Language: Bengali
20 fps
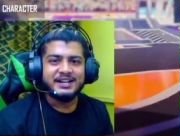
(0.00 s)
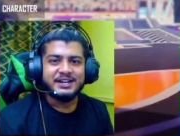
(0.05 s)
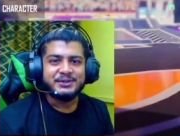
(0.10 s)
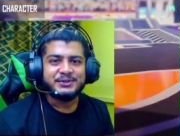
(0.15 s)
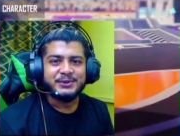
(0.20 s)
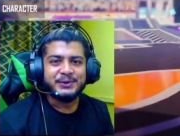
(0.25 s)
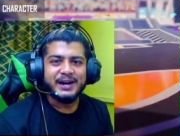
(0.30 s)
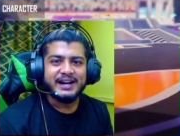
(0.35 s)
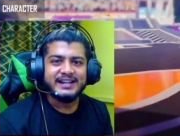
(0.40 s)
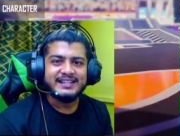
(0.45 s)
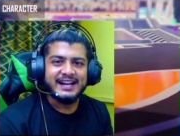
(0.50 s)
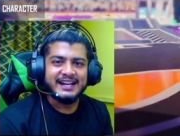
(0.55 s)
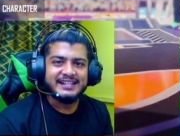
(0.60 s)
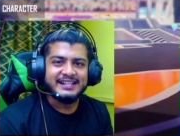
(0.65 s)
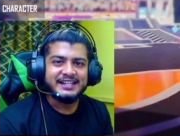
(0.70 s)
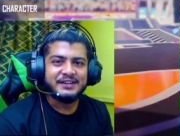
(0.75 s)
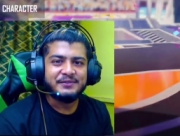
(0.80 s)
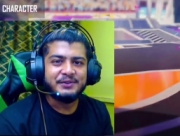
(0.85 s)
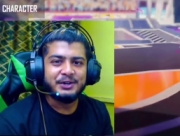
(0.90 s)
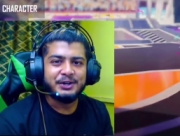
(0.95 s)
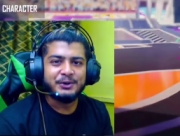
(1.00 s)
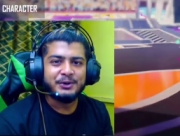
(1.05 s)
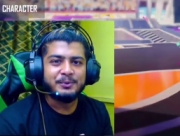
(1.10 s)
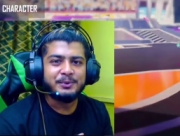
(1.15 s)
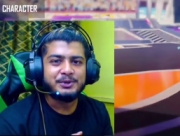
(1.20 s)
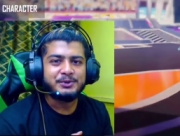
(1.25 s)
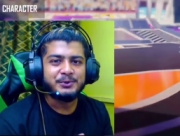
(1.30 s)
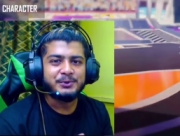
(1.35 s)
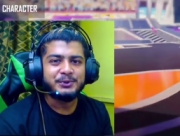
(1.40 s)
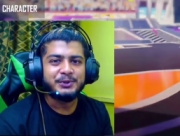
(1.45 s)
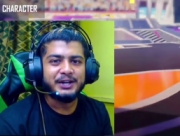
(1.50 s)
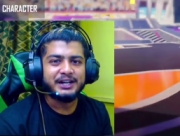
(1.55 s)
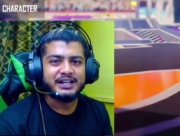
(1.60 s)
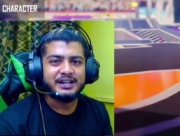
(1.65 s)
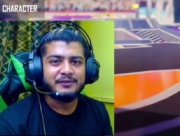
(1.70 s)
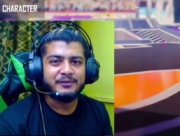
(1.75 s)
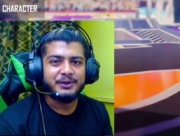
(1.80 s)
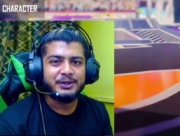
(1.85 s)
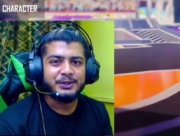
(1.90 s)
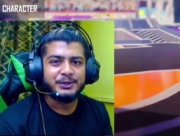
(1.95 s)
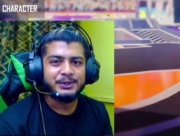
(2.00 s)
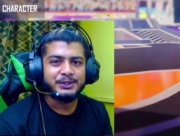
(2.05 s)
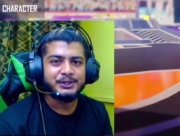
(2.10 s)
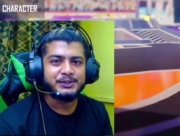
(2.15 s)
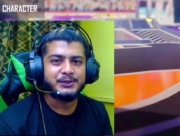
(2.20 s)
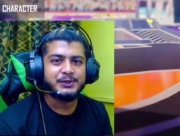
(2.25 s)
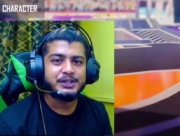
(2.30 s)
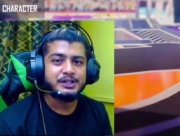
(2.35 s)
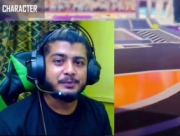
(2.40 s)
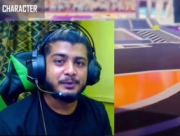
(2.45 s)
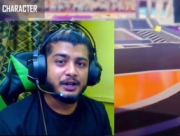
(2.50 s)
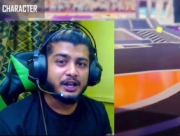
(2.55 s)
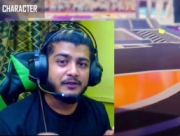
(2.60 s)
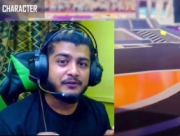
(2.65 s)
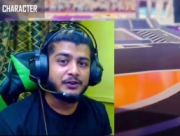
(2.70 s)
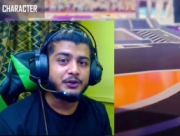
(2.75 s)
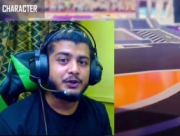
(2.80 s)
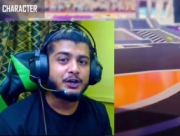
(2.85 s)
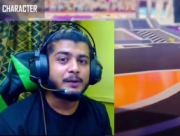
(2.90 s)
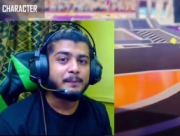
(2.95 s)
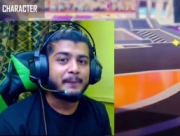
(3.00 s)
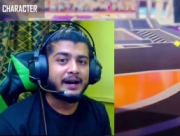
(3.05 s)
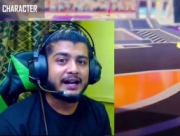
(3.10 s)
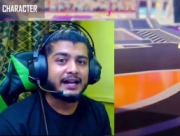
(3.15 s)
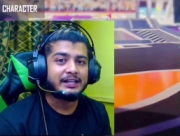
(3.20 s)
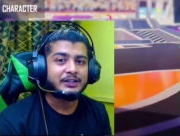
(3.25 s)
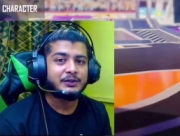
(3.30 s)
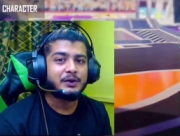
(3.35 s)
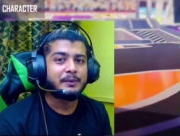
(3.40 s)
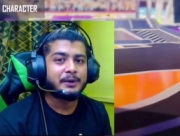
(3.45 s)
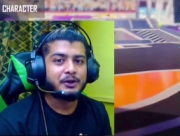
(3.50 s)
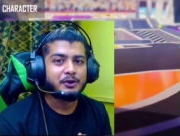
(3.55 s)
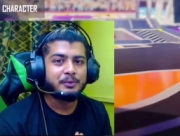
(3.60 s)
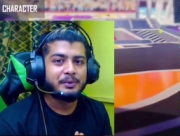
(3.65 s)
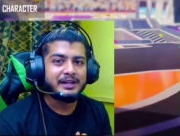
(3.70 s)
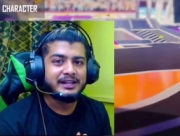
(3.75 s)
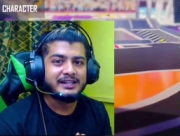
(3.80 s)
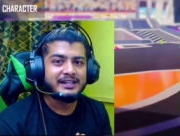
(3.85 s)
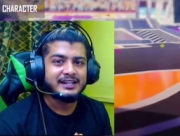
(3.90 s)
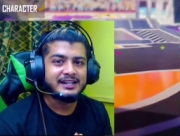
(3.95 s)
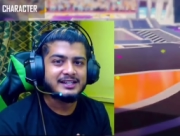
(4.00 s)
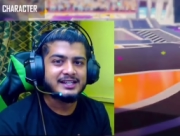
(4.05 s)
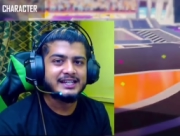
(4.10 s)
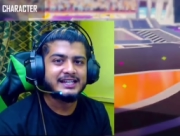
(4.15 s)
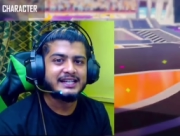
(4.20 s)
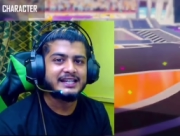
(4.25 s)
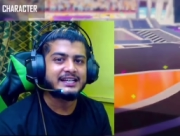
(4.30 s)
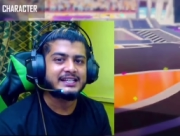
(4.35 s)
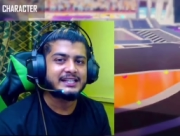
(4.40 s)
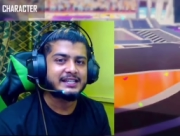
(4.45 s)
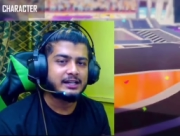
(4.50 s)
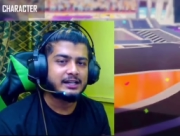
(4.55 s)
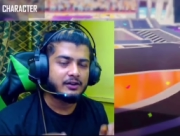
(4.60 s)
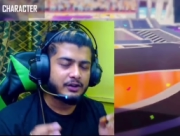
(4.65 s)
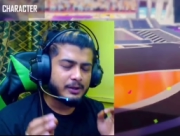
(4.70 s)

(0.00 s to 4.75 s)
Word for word: সো গাইজ আজকের ভিডিওটা খুবই সুন্দর একটা ভিডিও হতে চলেছে এবং এই ভিডিওটা বানাতেও আমার খুব ইন্টারেস্টিং লাগছে কারণ